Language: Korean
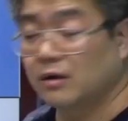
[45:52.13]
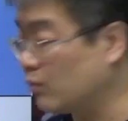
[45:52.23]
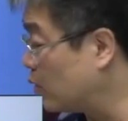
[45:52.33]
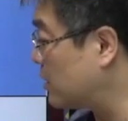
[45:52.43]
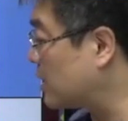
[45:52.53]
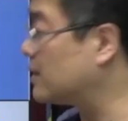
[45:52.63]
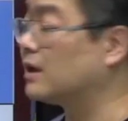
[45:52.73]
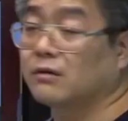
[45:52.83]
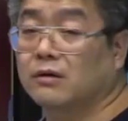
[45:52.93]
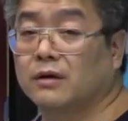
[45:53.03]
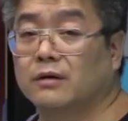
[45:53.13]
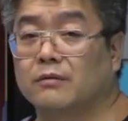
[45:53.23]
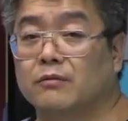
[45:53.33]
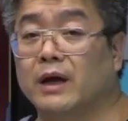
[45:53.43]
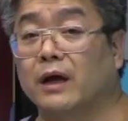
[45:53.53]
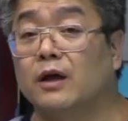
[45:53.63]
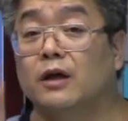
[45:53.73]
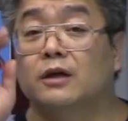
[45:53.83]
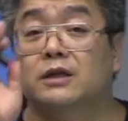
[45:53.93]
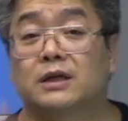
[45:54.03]
못 들어간다는 거예요. 왜?
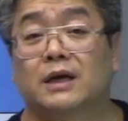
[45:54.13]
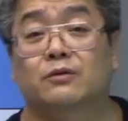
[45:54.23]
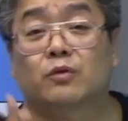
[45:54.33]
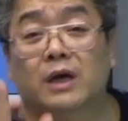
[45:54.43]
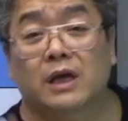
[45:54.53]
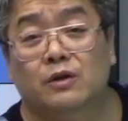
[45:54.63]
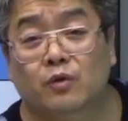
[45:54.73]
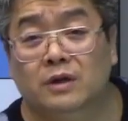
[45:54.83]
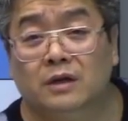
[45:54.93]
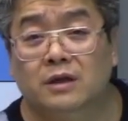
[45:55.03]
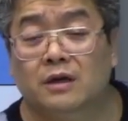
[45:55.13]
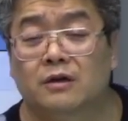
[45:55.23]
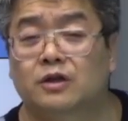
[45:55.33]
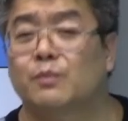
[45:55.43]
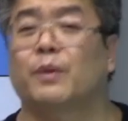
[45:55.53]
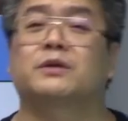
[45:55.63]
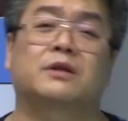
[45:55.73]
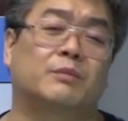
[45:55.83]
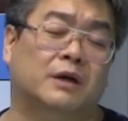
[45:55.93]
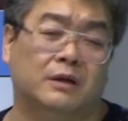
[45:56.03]
시가총액 일 조 이상짜리는 십
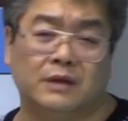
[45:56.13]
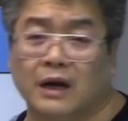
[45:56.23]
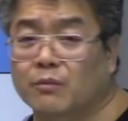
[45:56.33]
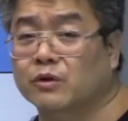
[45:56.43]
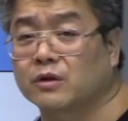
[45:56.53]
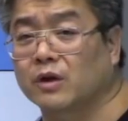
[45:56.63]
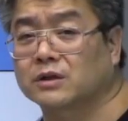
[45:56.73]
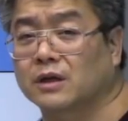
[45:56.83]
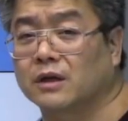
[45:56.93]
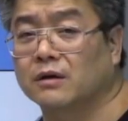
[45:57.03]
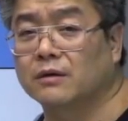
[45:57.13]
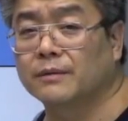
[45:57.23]
퍼센트만 따라붙기로 했잖아요.